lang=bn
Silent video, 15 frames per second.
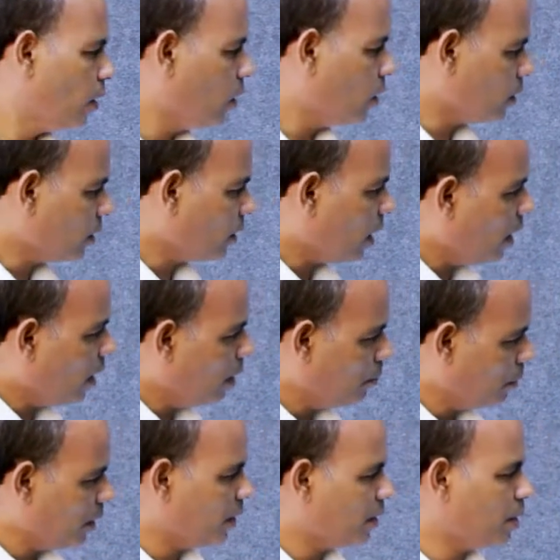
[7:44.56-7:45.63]
অর্থাৎ
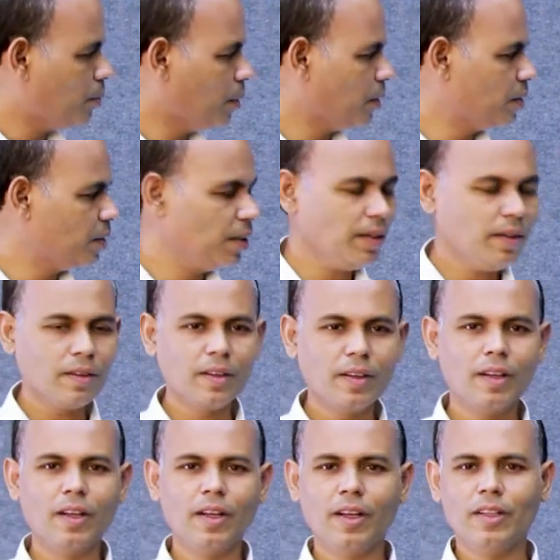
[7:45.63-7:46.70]
আমরা দেখতে পাচ্ছি
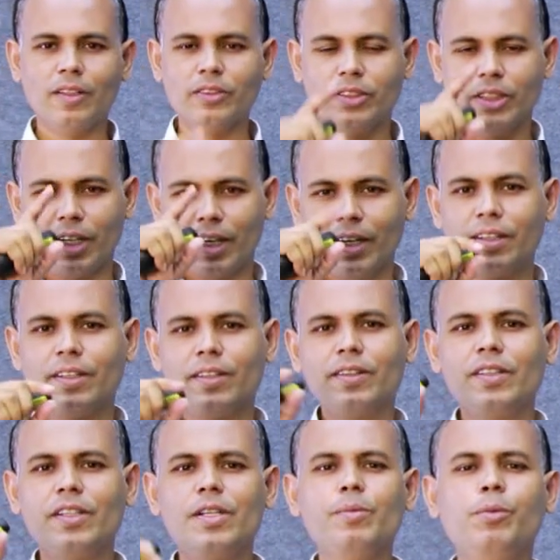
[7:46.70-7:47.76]
যে একটি
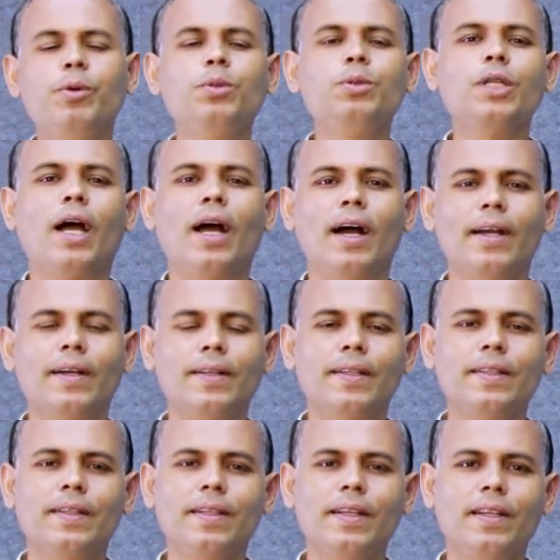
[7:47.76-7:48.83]
ত্রিভুজ
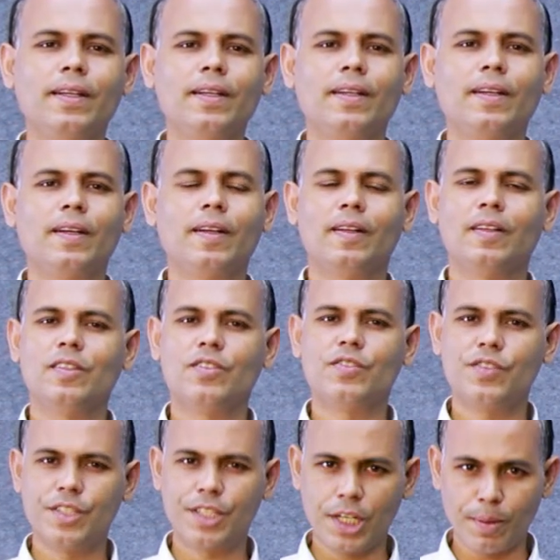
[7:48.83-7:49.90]
আকৃতির
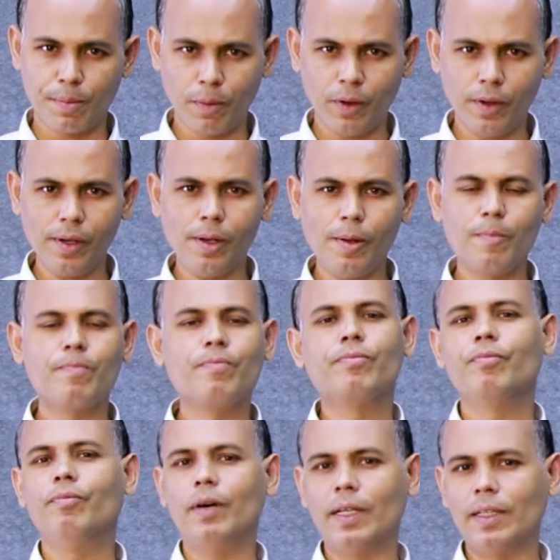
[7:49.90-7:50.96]
সিম্বল
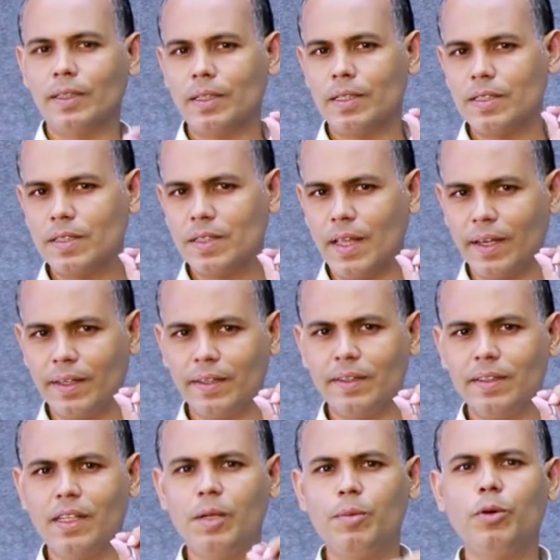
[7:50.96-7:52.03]
বা একটি
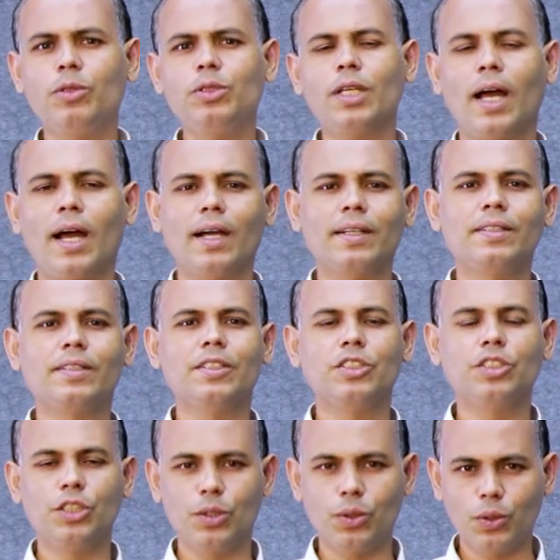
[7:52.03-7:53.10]
ত্রিভুজ আকৃতির
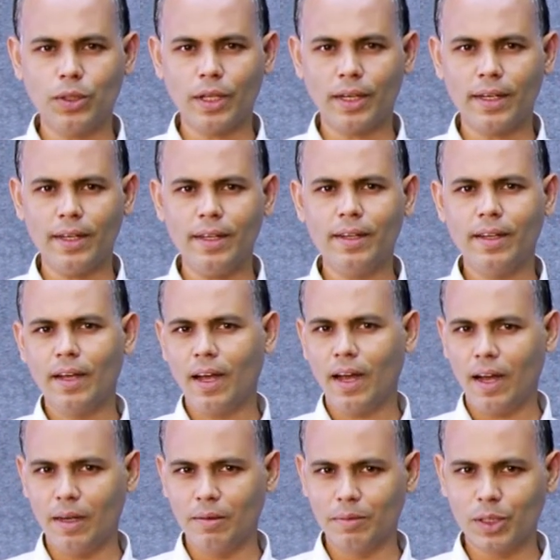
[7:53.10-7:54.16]
চিহ্ন থাকলে
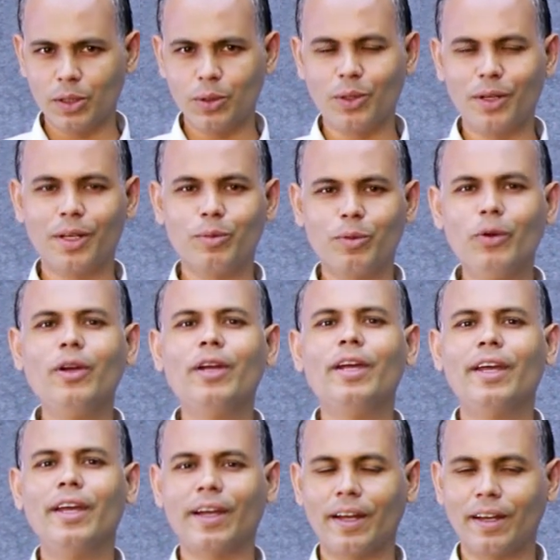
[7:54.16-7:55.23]
আমরা ধরে নেব
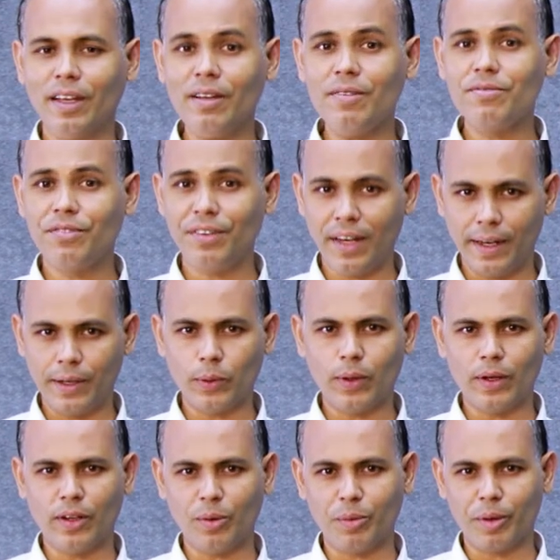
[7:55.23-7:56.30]
এখানে ফিলেট
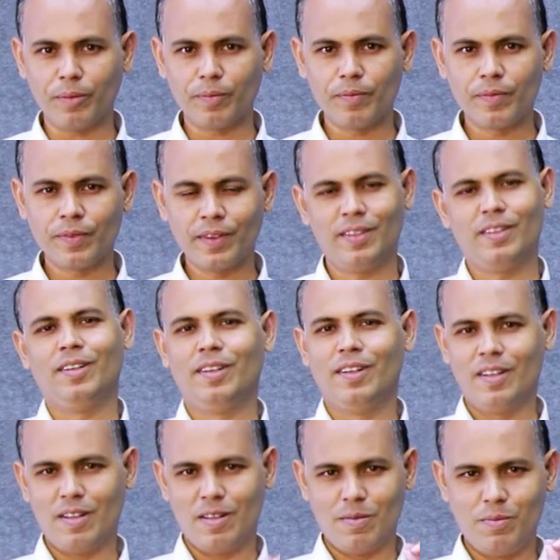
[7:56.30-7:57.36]
ওয়েল্ট হবে
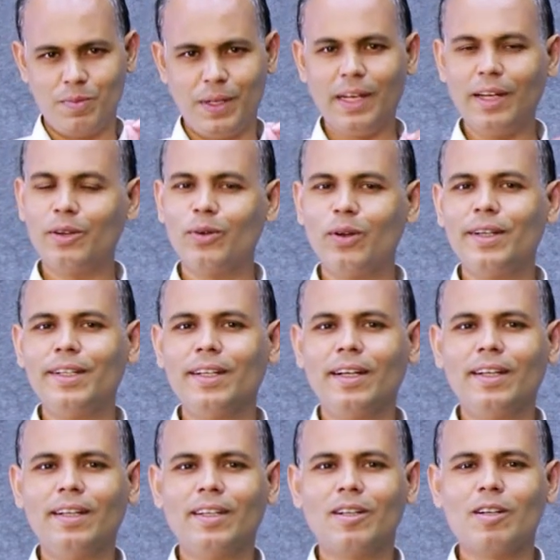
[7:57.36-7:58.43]
ফিলেট ওয়েলটা
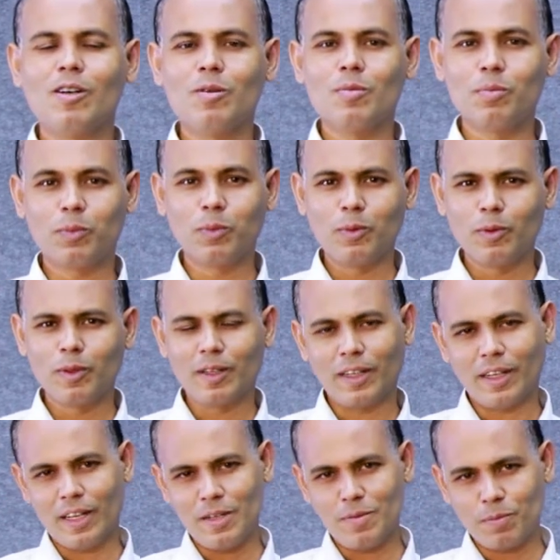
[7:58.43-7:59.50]

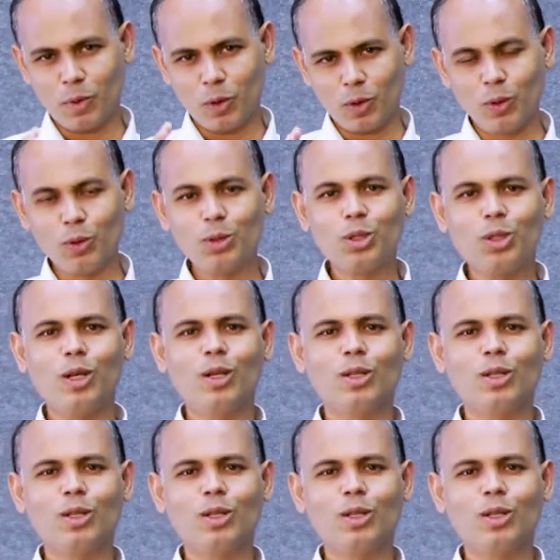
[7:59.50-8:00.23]
এই প্রকৌশল